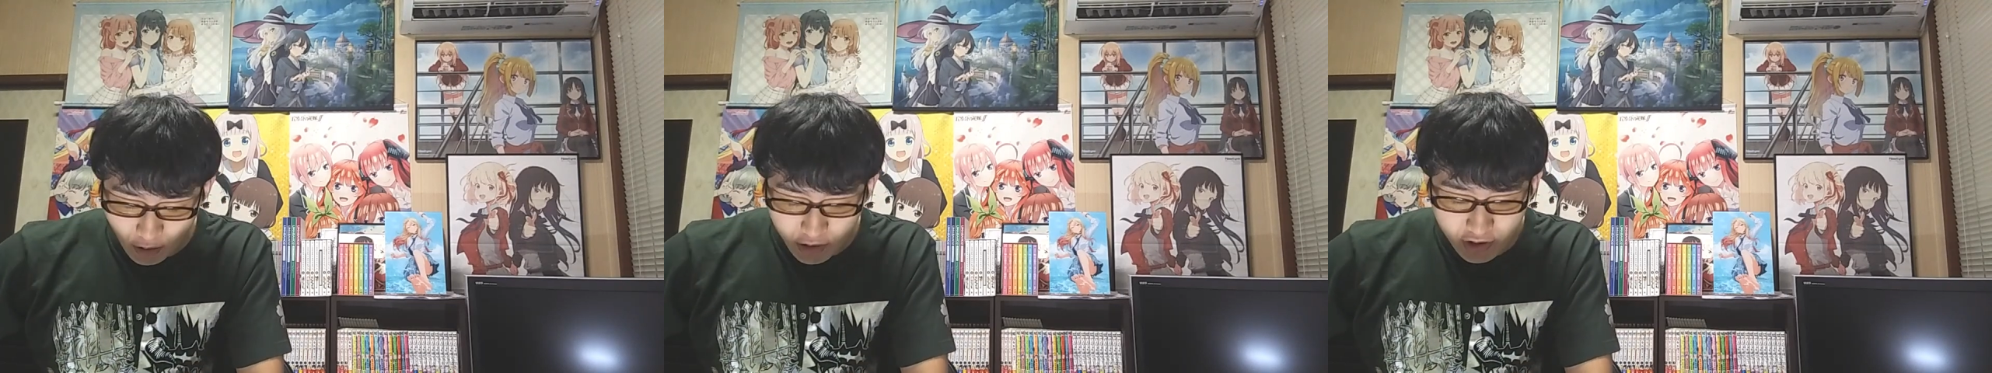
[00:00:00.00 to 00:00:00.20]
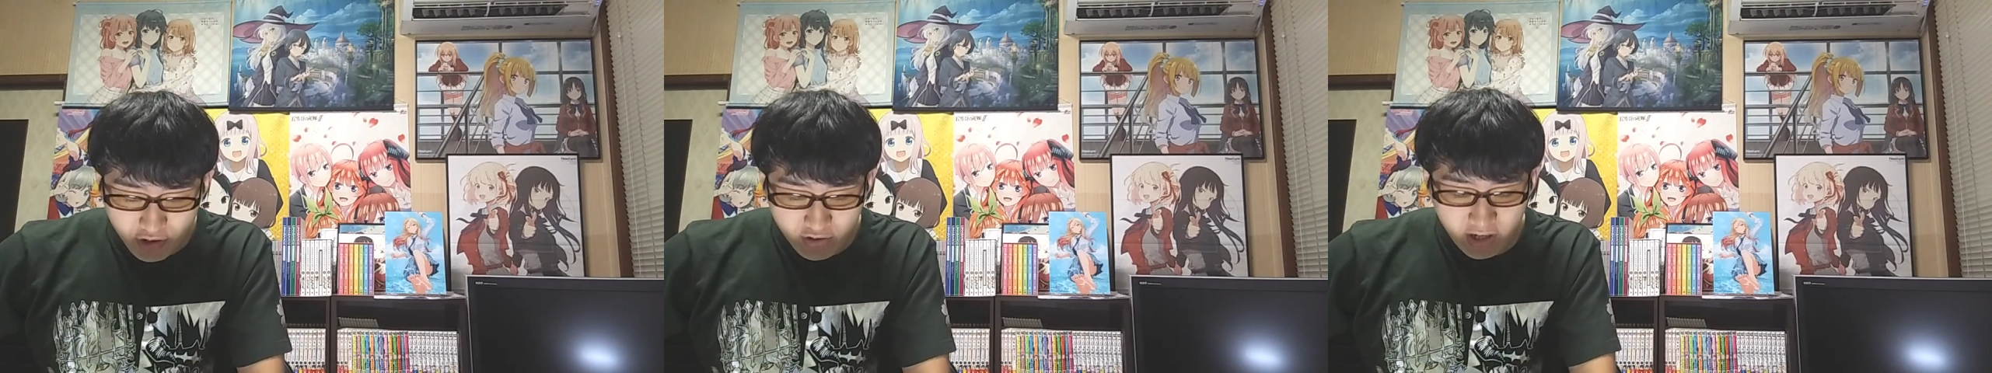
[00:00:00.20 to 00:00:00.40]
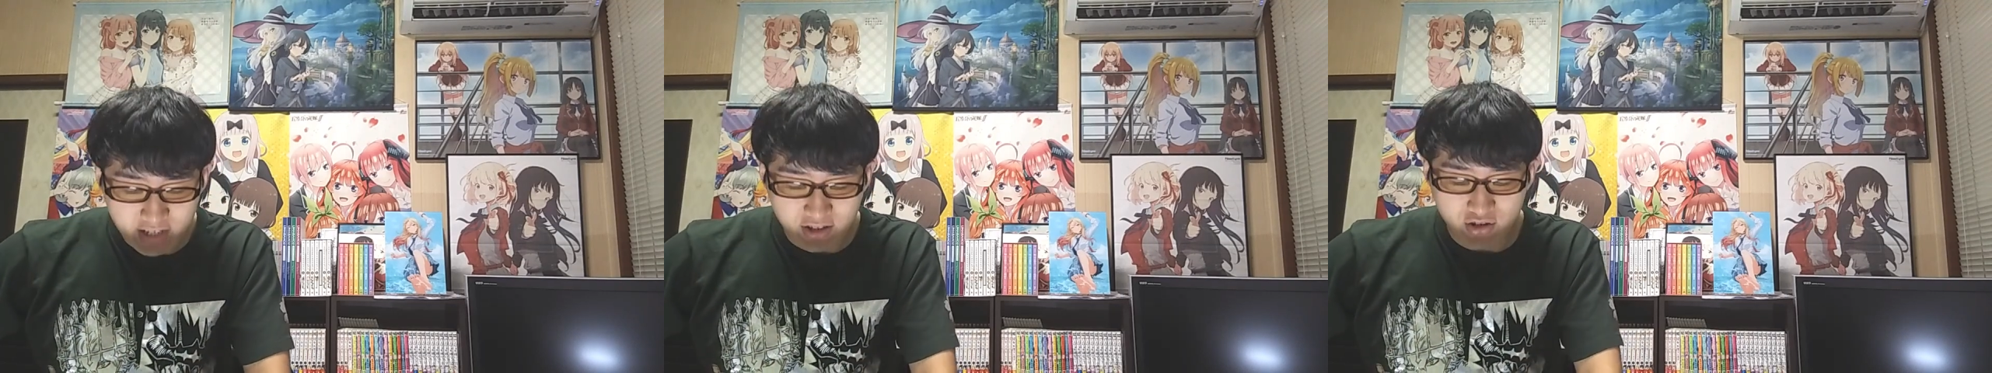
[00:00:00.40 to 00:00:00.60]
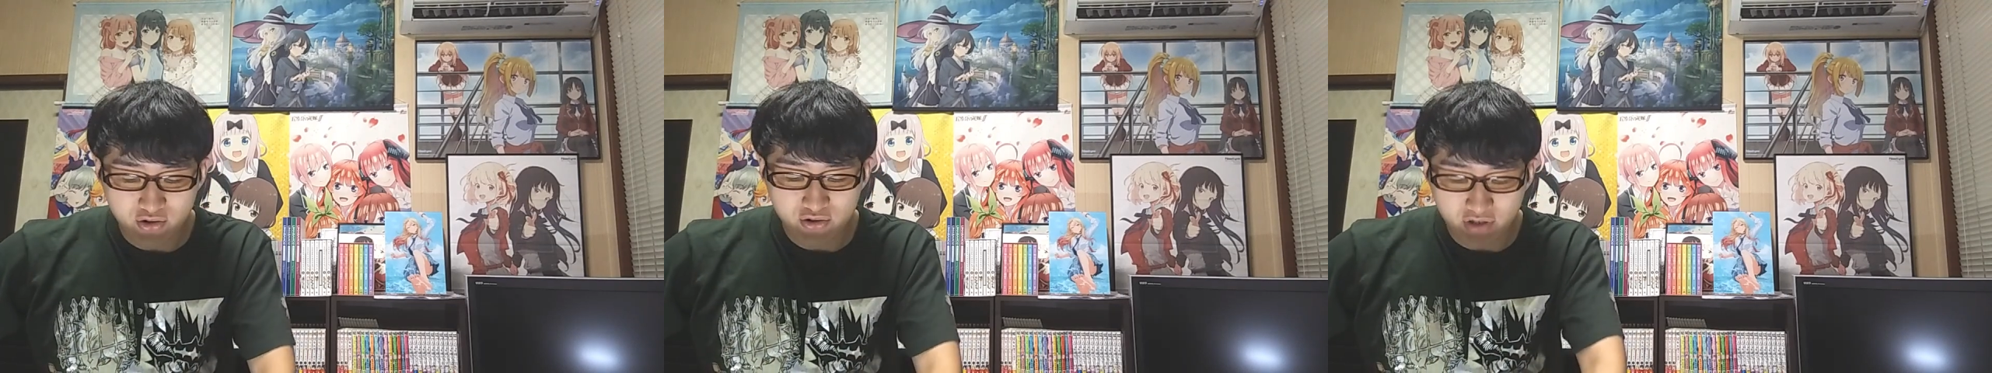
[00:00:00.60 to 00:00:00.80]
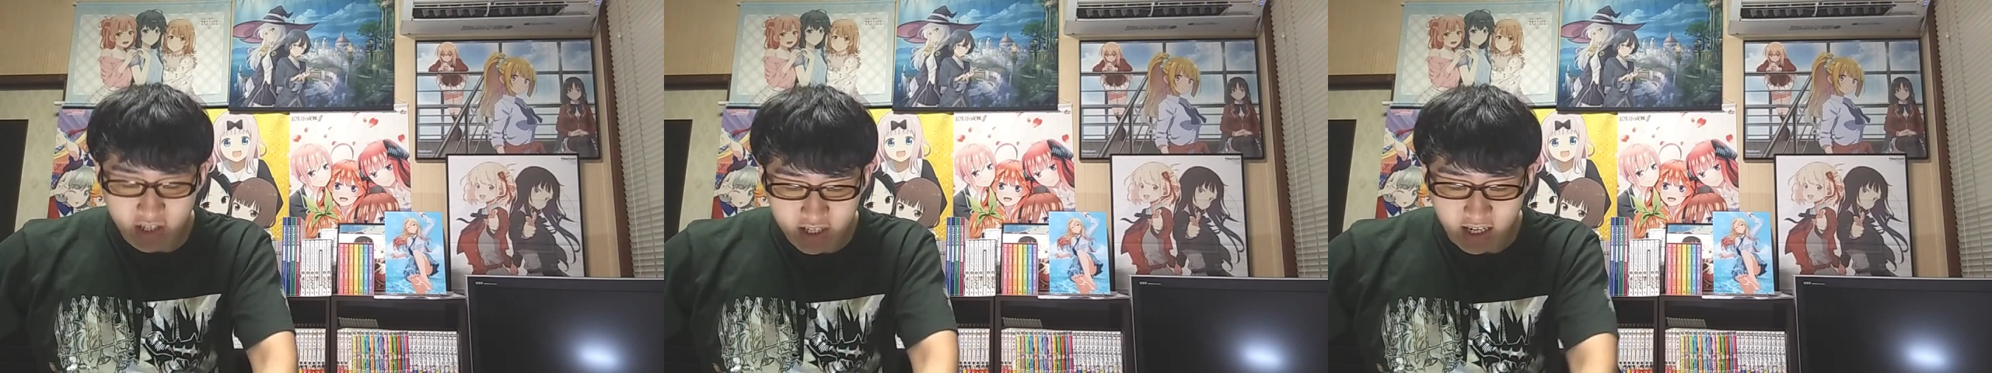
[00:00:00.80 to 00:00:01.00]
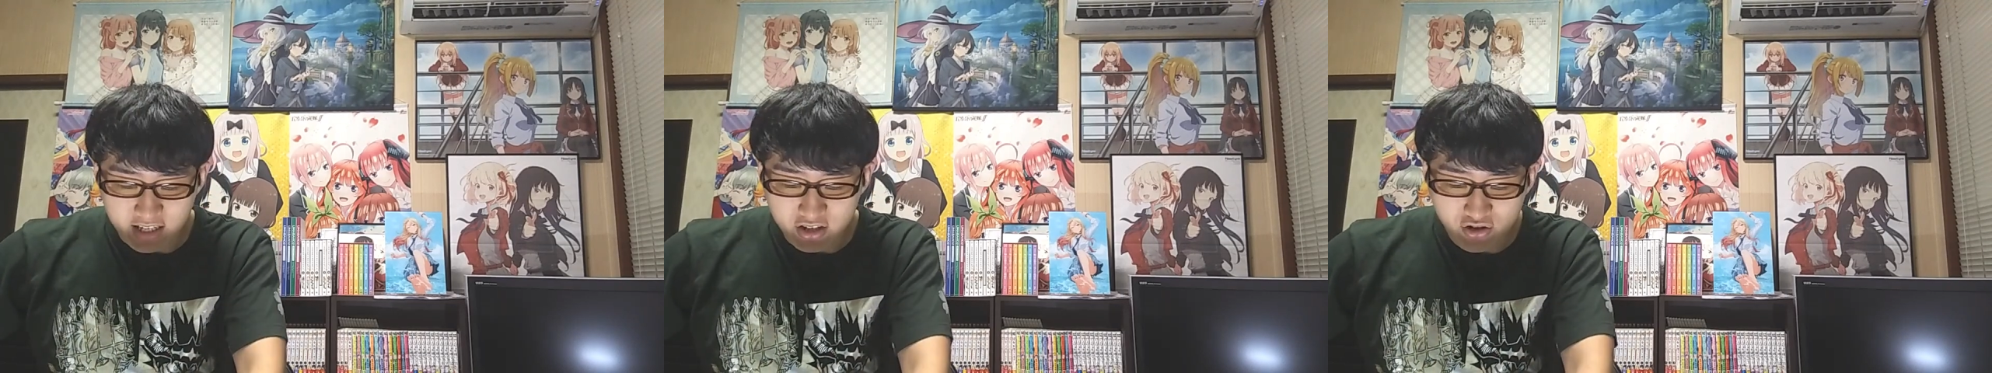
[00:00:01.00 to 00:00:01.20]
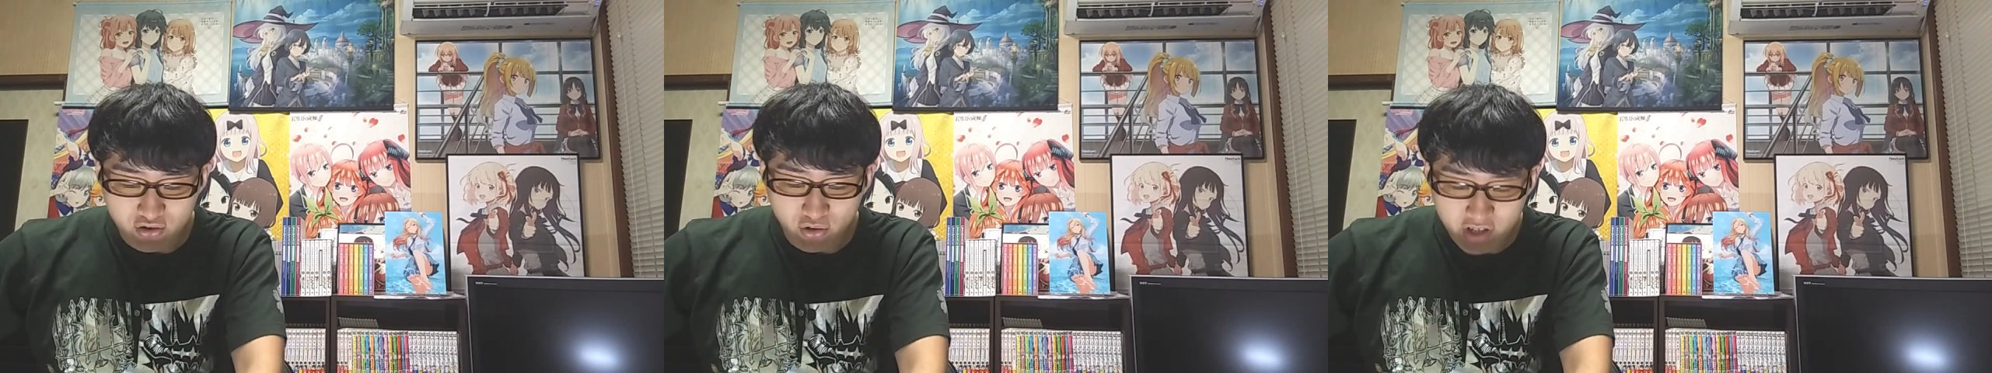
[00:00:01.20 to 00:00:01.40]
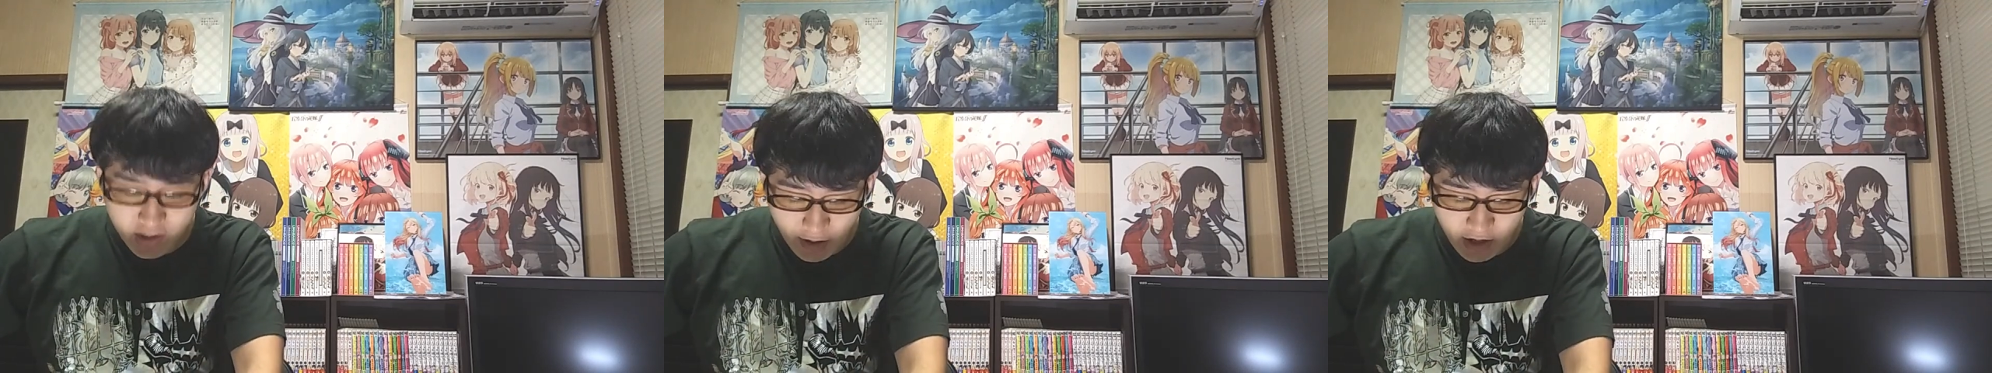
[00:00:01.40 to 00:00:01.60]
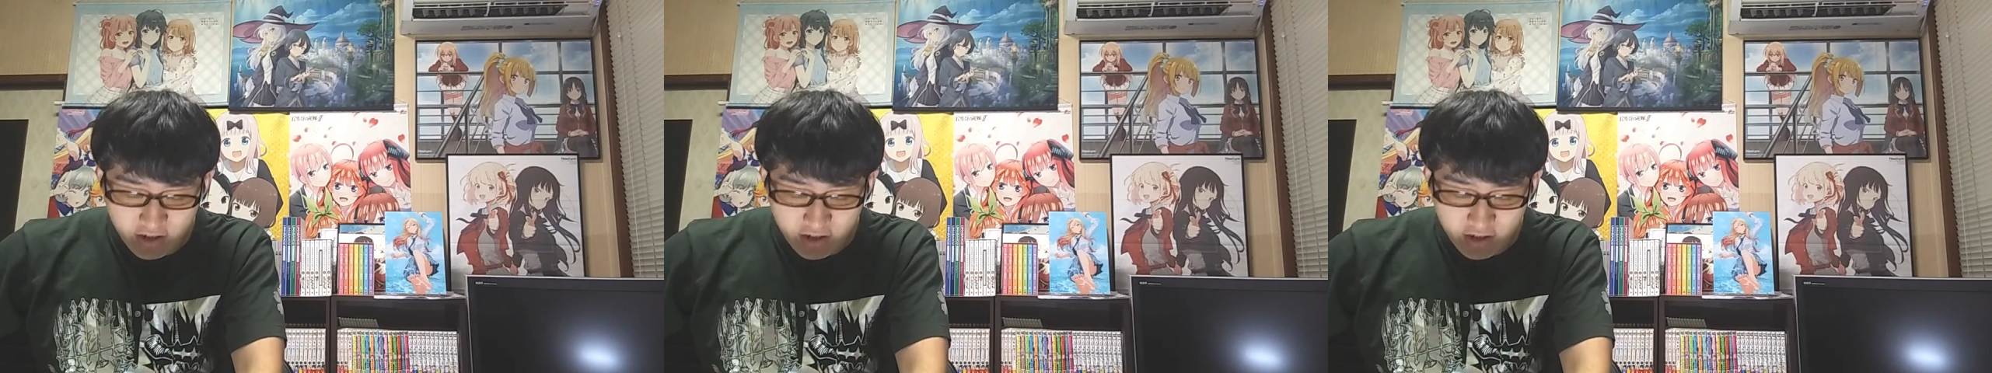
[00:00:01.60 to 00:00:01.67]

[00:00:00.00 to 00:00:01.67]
今年の9月19日から25日ま